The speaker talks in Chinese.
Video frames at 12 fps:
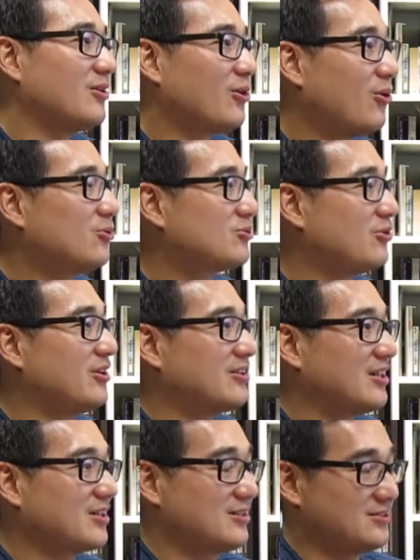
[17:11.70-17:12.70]
欧洲人
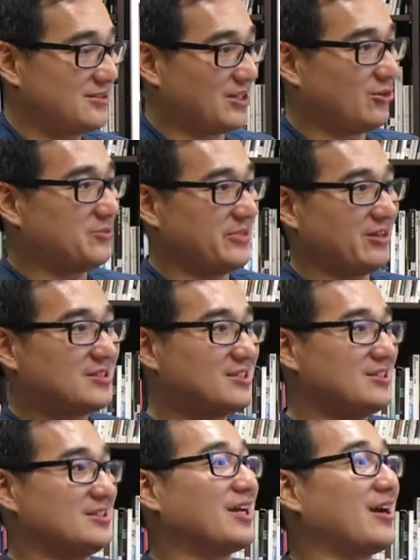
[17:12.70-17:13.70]
那个脚会比较
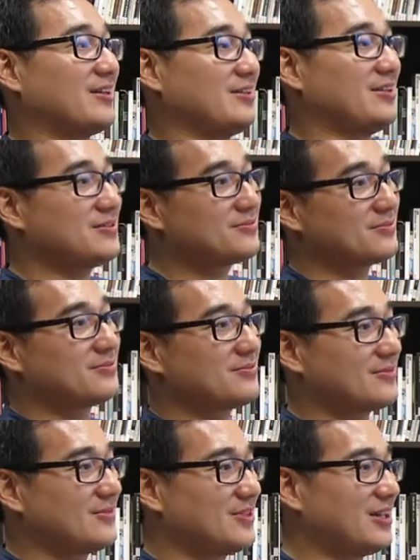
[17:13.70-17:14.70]
细长一点，
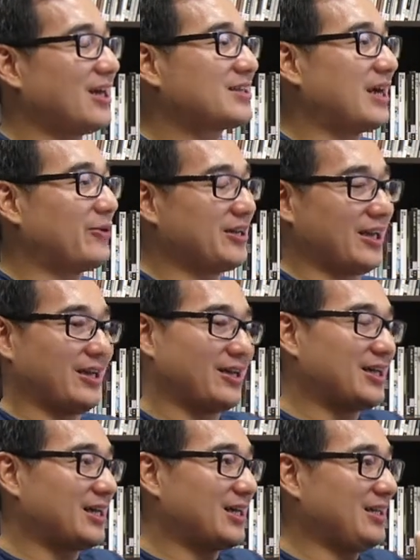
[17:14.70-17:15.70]
哦，啊，台湾人的
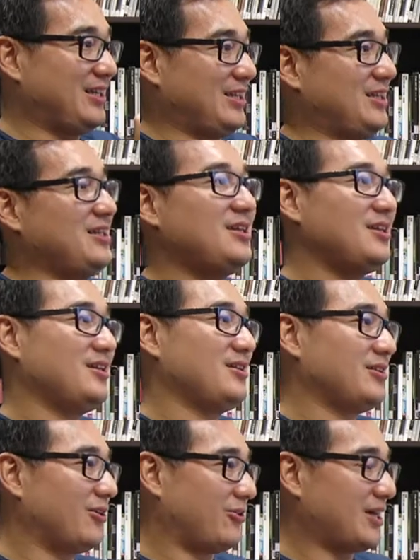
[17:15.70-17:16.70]
卡卡尼，
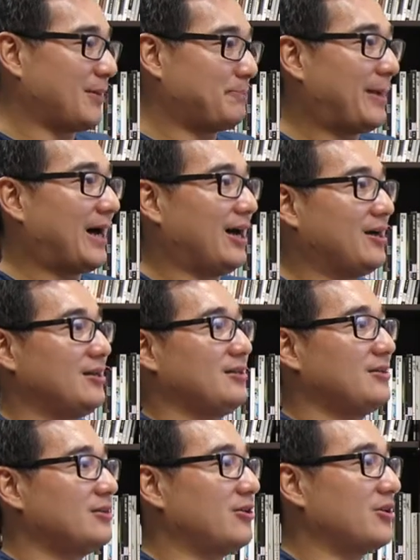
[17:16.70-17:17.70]
哦，卡巴，
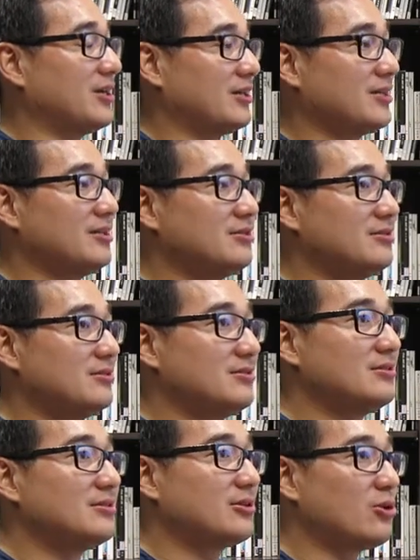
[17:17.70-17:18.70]
哦，可能
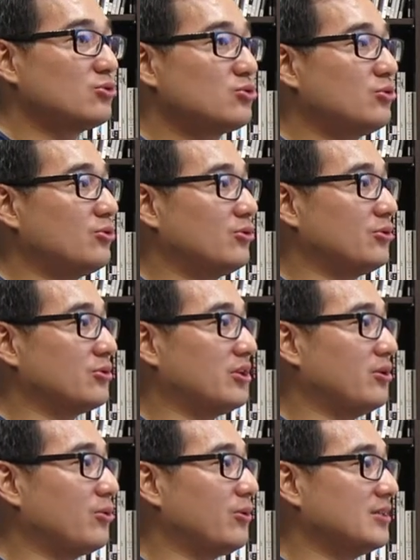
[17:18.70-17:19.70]
跟工作也
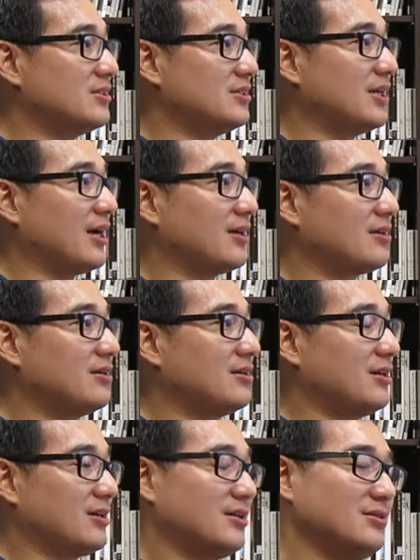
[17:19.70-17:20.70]
有关系啦，嗯，
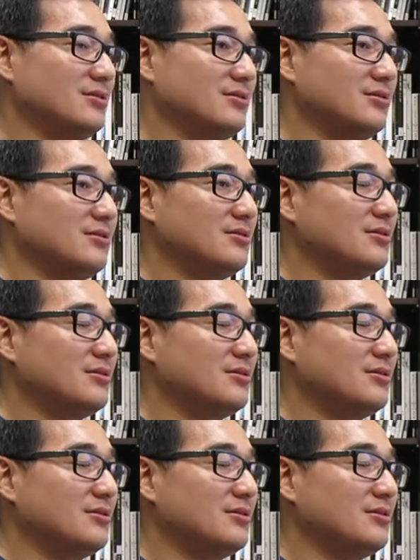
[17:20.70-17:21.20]
跟